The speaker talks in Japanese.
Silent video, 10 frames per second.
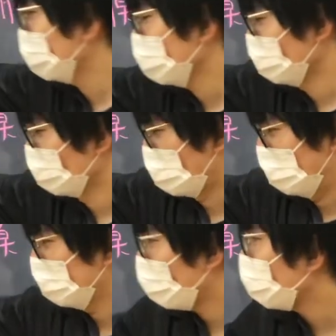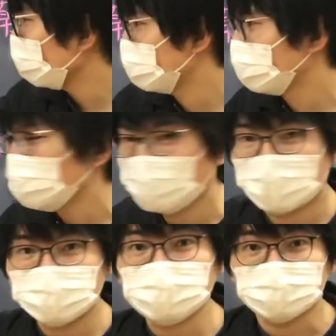てもここには視細胞
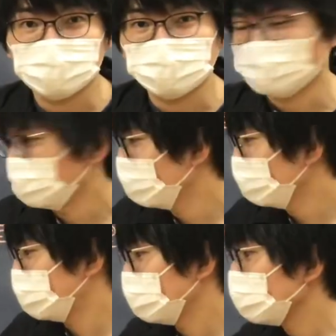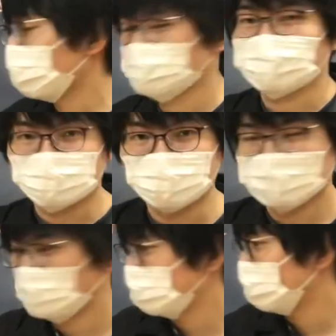がいないんで視神経はあるんだけど
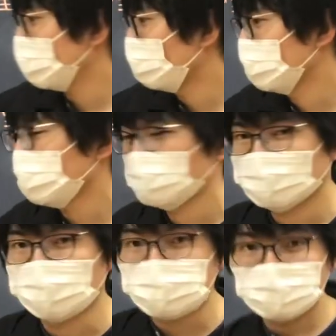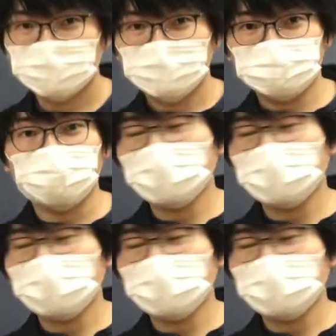視細胞いないんでソー